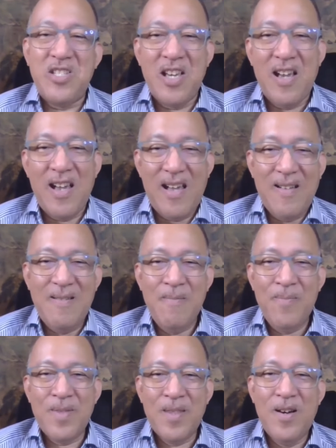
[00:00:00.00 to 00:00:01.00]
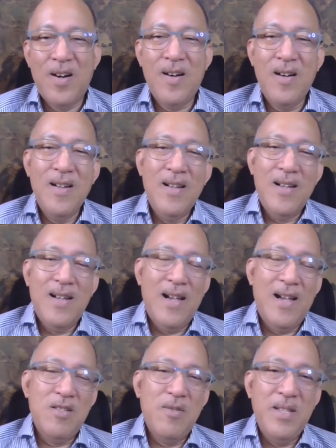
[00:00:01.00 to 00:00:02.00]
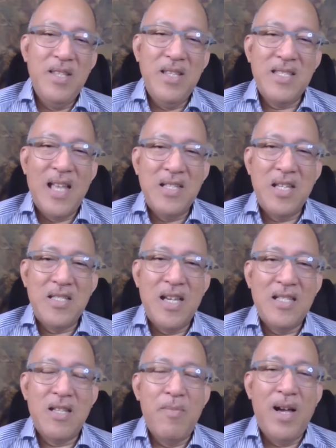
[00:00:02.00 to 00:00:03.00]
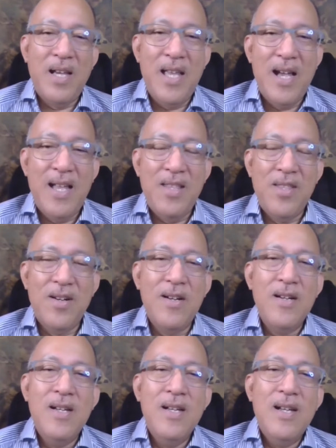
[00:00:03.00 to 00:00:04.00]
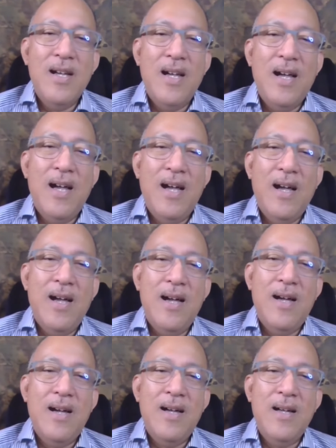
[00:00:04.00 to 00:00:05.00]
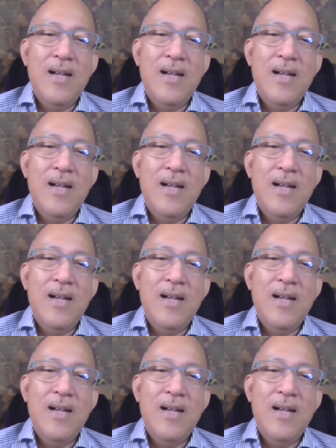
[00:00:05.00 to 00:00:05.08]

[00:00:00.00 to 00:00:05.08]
mm. no? Uh, dumidistansya siya sa mga 'yan, no? Ah uh,